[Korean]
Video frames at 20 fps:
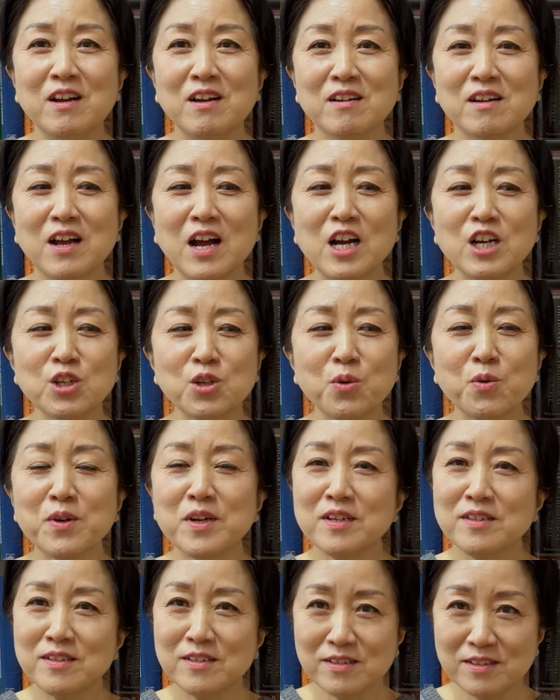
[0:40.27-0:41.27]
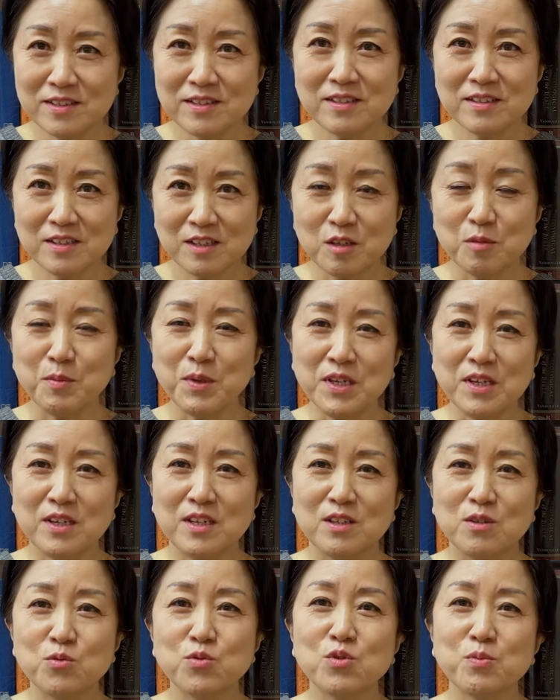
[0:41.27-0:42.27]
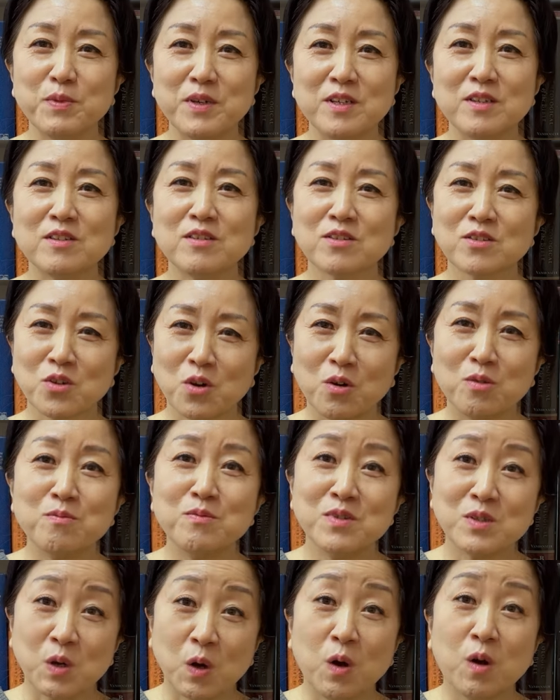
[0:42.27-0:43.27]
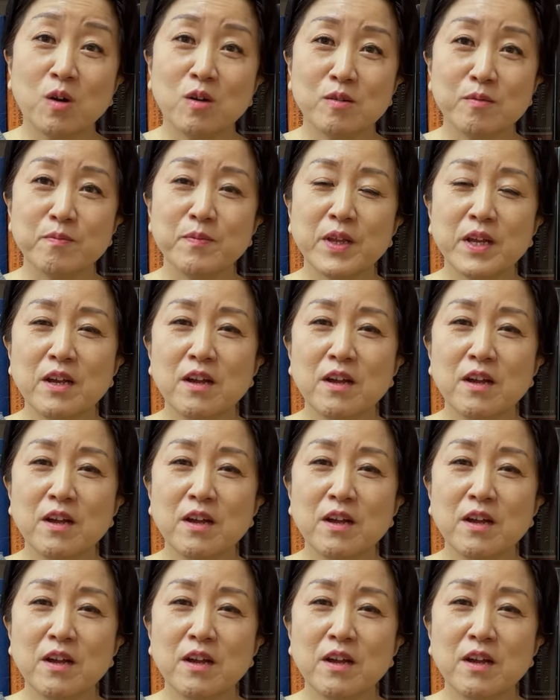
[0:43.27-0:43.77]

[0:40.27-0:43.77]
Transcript: 그러니까 학교라는 시스템이 요즘에는 점점